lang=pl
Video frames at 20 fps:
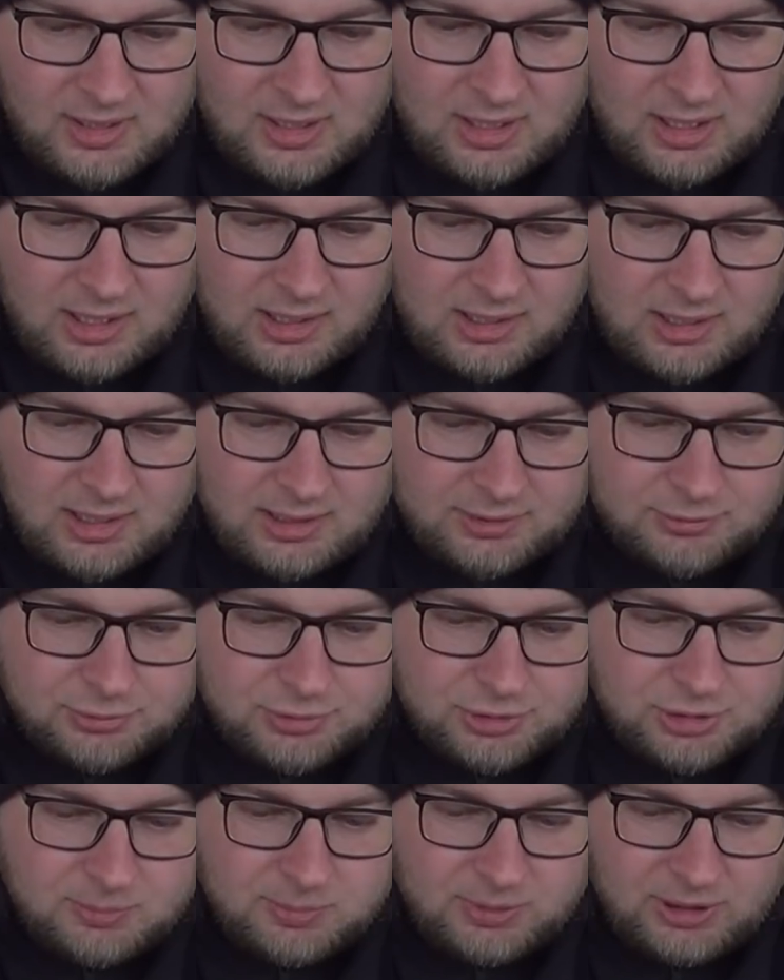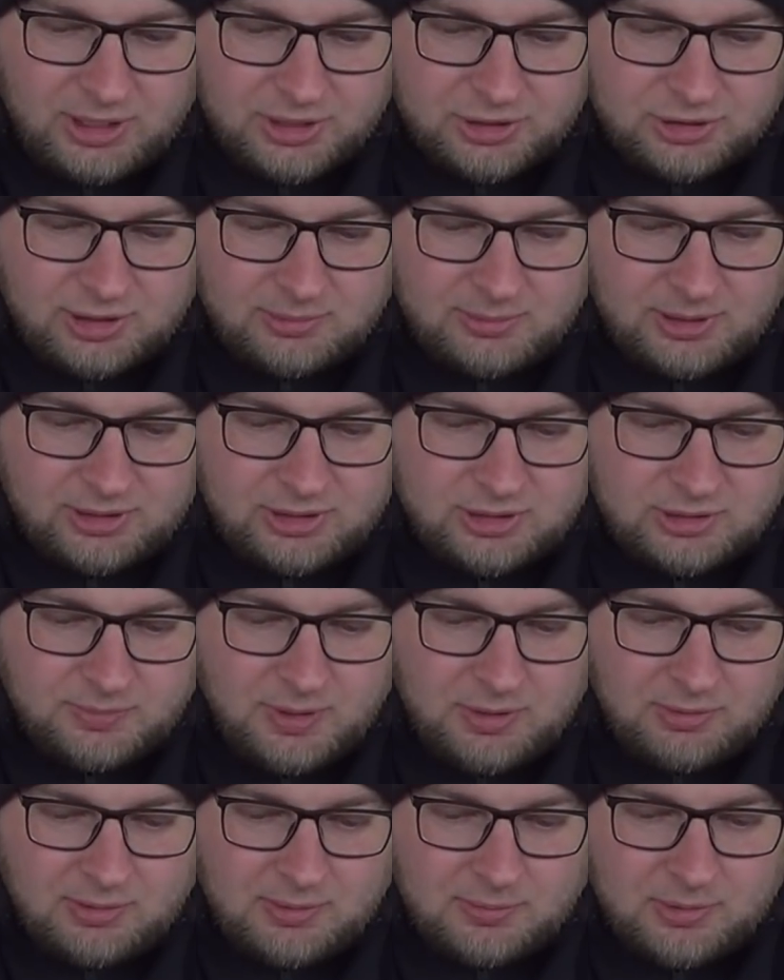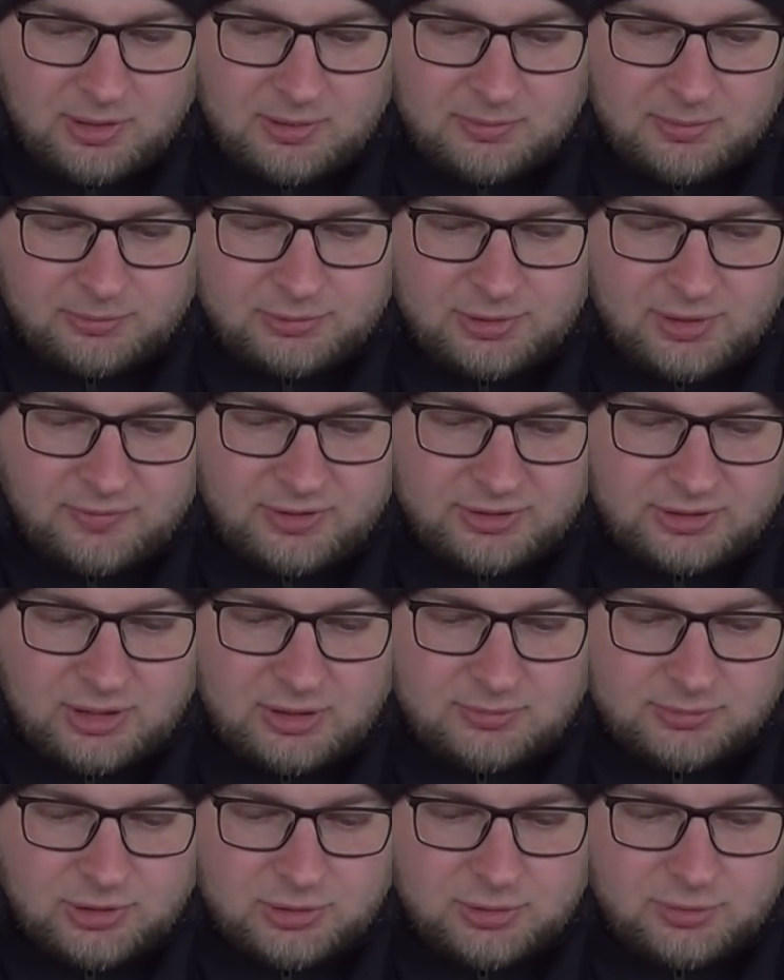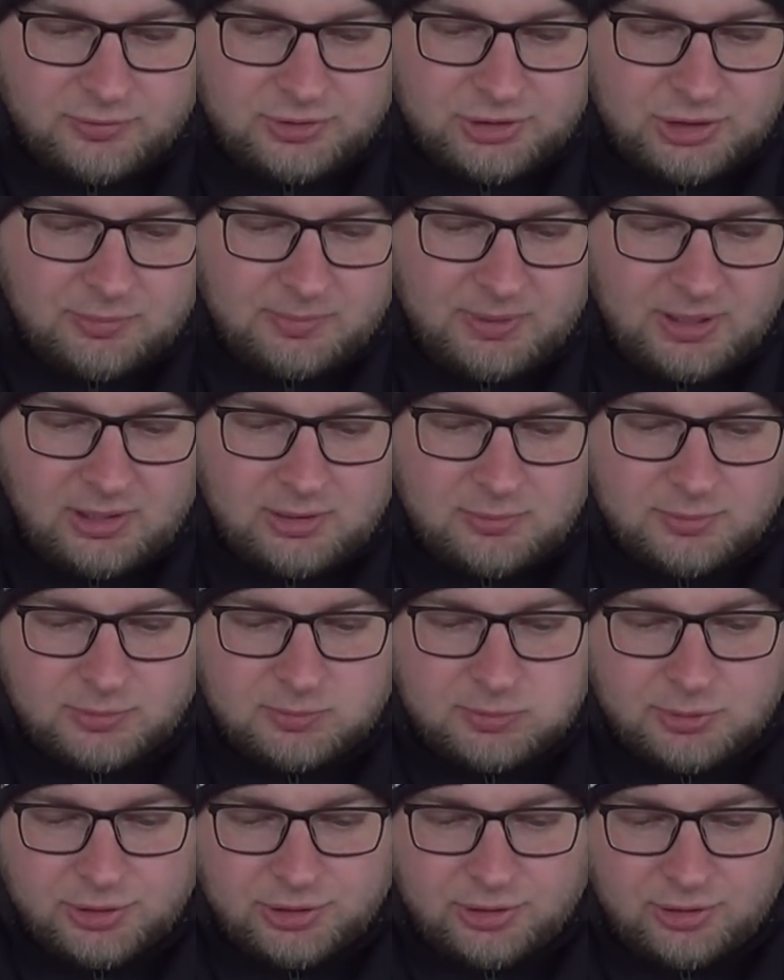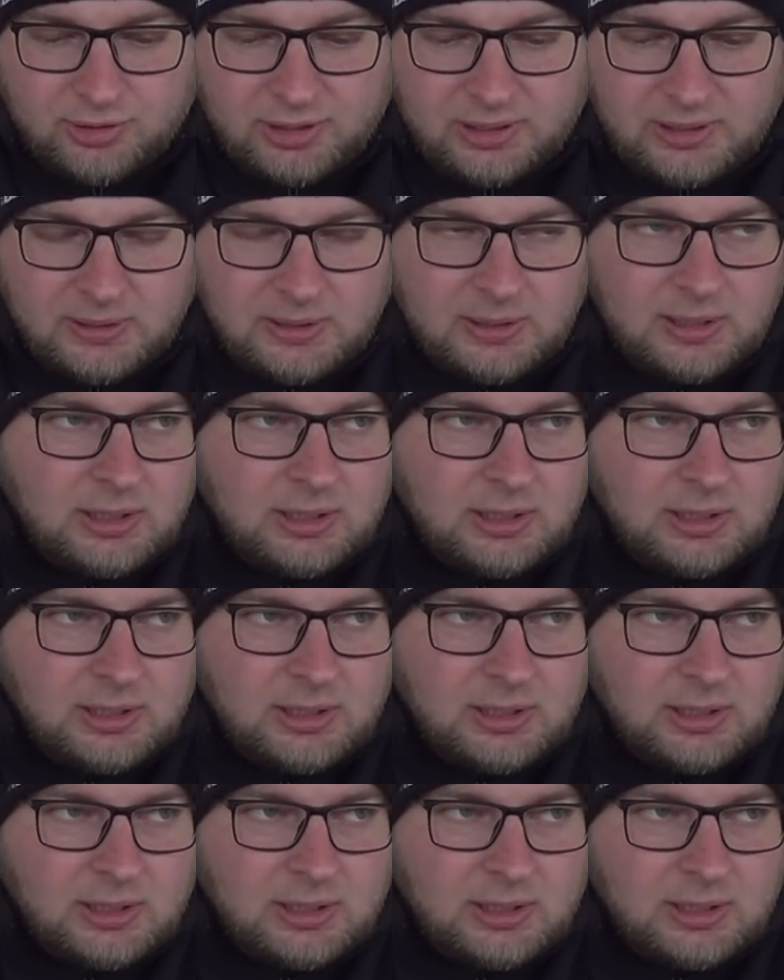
Arkadiusz, czy podajesz tabletki z białkiem gajemią, które wracają z lotu wyczerpane lub spóźnione?